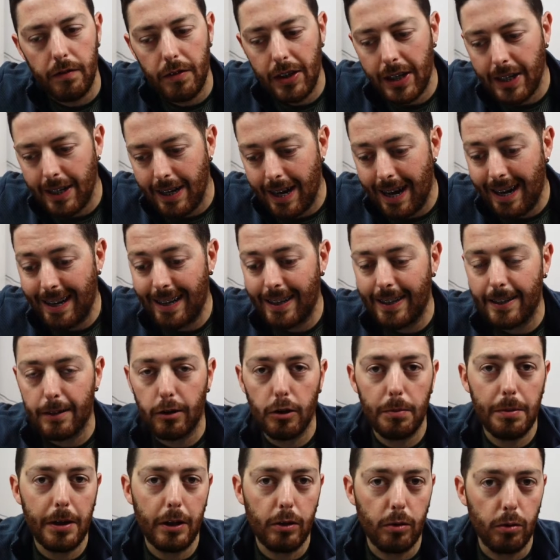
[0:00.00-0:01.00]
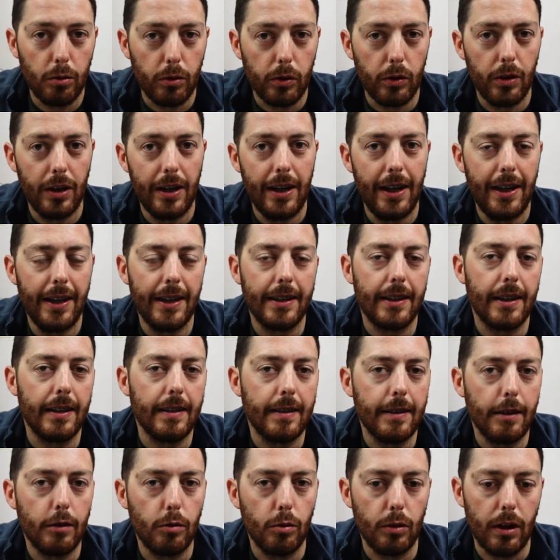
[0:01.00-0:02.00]
invernale e soprattutto è
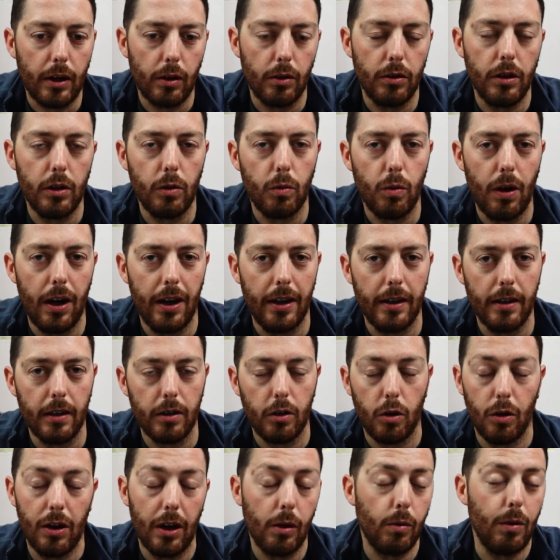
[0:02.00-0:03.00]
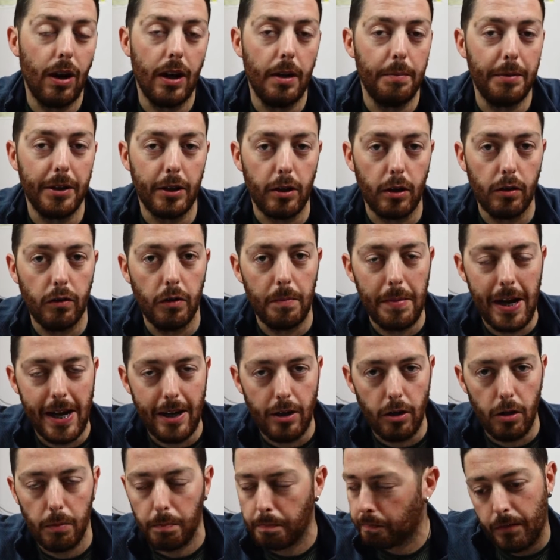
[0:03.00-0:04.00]
l'attrezzatura con, con la quale mi trovo
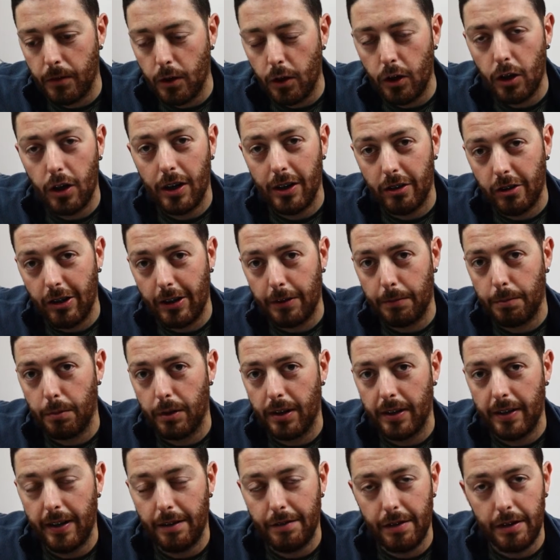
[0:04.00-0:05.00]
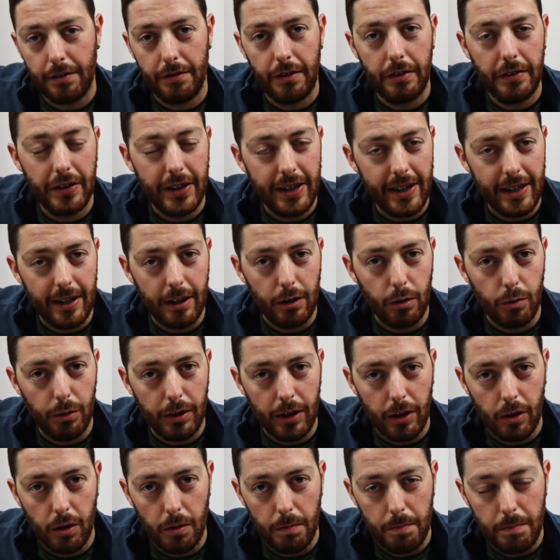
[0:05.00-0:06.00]
meglio. Non ho le ciaspole da farvi vedere
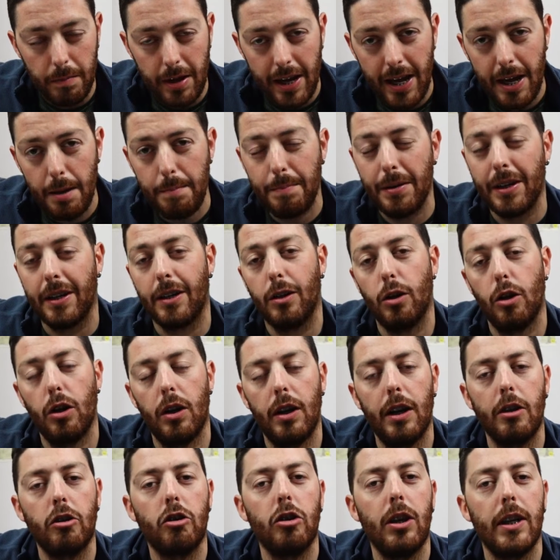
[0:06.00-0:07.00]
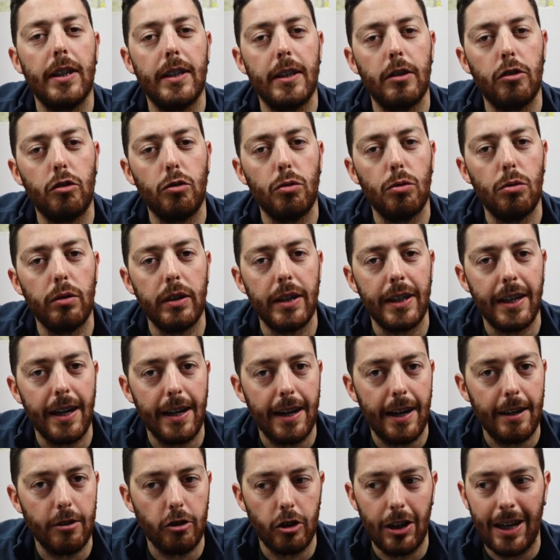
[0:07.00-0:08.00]
qui con me perché le ho lasciate giù in
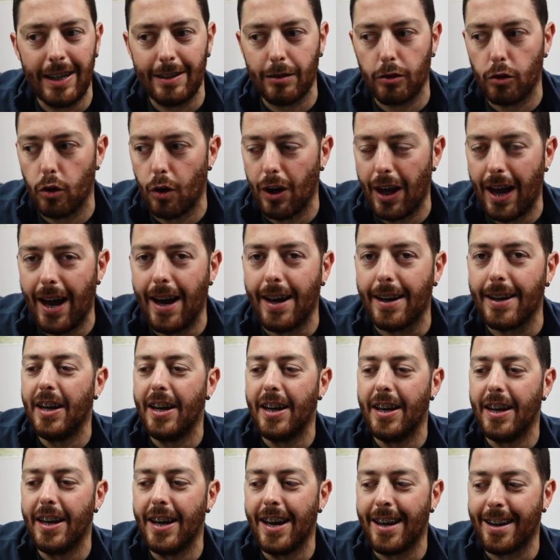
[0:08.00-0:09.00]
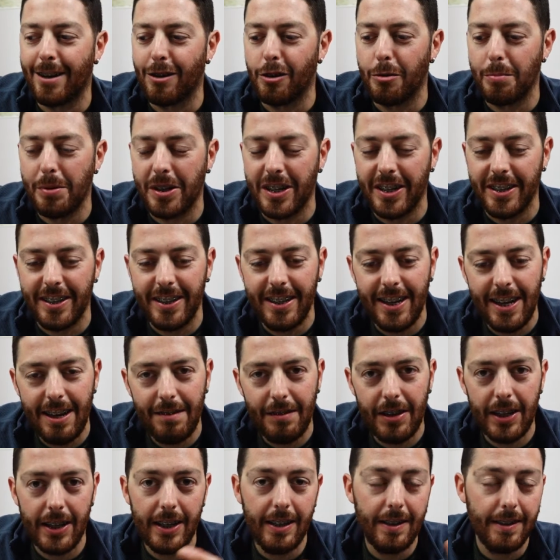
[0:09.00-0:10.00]
garage a scolare, eh, erano piene di
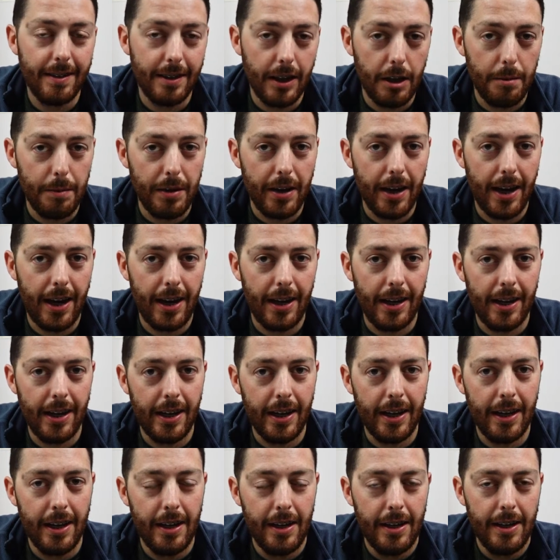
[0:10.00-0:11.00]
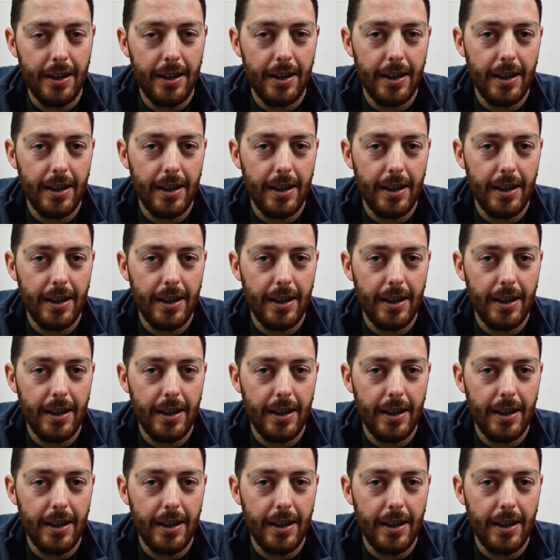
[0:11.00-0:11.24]
neve insieme alle